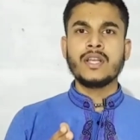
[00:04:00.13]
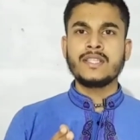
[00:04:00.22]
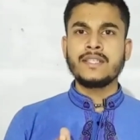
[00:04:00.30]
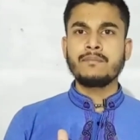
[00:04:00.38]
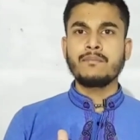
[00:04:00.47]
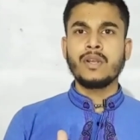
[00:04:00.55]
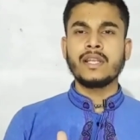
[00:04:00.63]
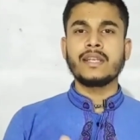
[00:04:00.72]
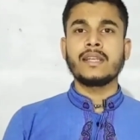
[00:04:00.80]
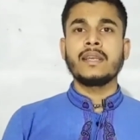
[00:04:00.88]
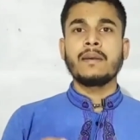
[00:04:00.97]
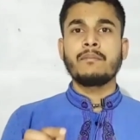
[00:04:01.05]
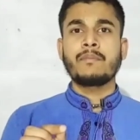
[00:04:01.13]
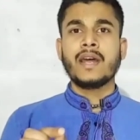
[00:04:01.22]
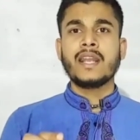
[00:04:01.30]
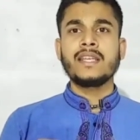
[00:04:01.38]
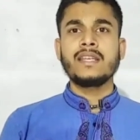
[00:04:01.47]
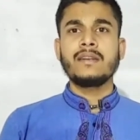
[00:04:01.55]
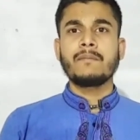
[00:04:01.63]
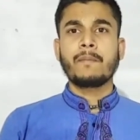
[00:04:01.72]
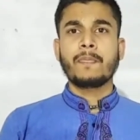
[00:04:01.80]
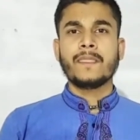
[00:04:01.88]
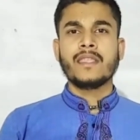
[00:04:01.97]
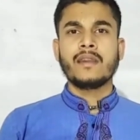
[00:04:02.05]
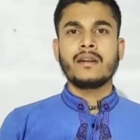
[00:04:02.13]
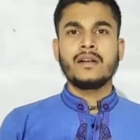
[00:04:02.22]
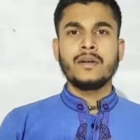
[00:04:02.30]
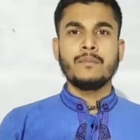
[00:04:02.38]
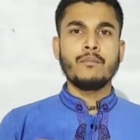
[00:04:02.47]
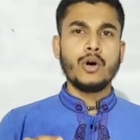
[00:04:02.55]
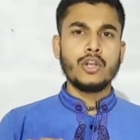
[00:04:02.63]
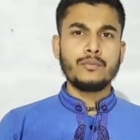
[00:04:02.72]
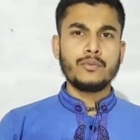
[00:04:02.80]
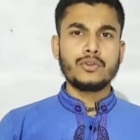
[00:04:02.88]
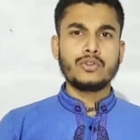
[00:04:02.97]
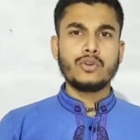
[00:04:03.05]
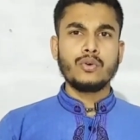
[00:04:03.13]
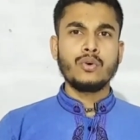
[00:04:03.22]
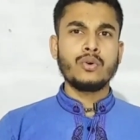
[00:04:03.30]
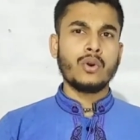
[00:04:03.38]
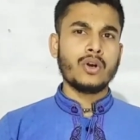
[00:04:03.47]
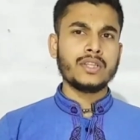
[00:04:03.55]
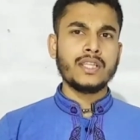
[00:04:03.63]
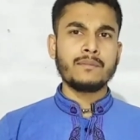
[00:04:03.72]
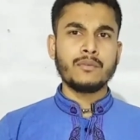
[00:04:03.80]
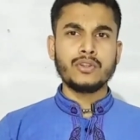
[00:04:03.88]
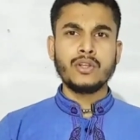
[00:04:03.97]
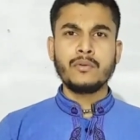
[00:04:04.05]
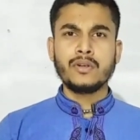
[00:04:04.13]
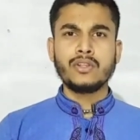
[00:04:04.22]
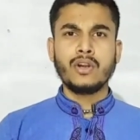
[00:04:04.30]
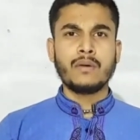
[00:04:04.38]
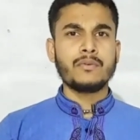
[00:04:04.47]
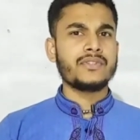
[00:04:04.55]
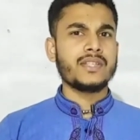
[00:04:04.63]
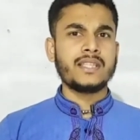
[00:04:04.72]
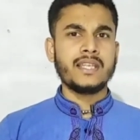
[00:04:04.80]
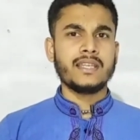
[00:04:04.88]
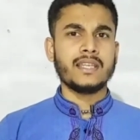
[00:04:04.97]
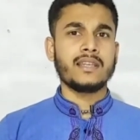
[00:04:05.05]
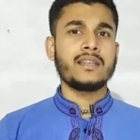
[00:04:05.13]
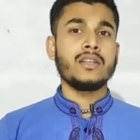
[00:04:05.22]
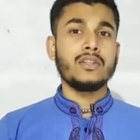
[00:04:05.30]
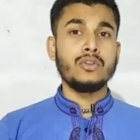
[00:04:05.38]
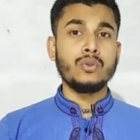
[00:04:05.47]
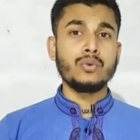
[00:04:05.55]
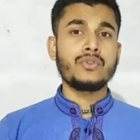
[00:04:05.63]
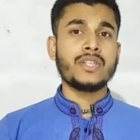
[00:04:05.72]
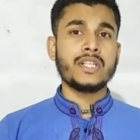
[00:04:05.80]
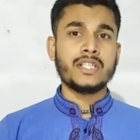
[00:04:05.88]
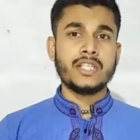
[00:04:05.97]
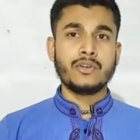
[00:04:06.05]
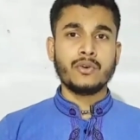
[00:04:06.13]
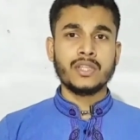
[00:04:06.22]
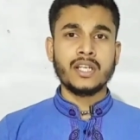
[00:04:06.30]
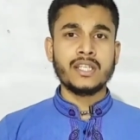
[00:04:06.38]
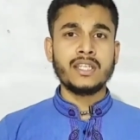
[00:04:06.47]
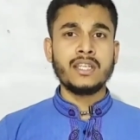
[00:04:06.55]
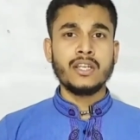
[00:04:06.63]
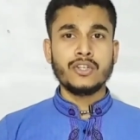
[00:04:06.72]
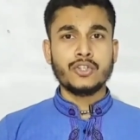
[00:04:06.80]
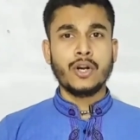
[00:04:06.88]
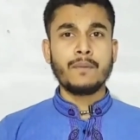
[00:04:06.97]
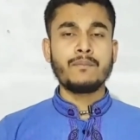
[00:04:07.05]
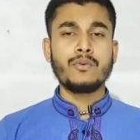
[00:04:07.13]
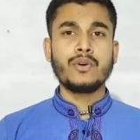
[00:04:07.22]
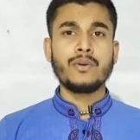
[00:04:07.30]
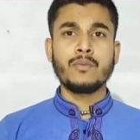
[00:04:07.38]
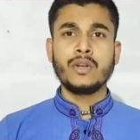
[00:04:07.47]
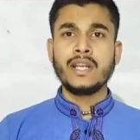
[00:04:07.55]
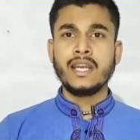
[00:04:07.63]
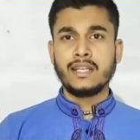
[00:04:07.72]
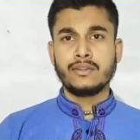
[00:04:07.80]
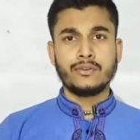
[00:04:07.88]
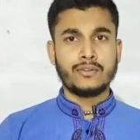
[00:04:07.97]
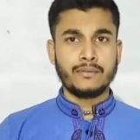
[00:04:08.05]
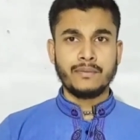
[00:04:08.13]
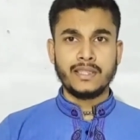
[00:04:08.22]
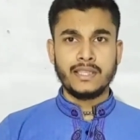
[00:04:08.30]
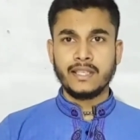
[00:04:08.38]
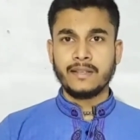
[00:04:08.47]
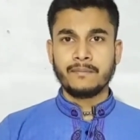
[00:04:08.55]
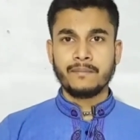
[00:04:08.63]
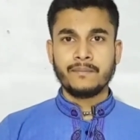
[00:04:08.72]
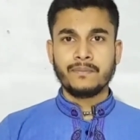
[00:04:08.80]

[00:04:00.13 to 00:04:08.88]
মোয়াজ্জিম বলেন প্রাণীর মলমূত্র ও রক্তের মধ্যবর্তী অবস্থা থেকে দুধ সৃষ্টির কথাটি সম্পূর্ণ বৈজ্ঞানিক তথ্যভিত্তিক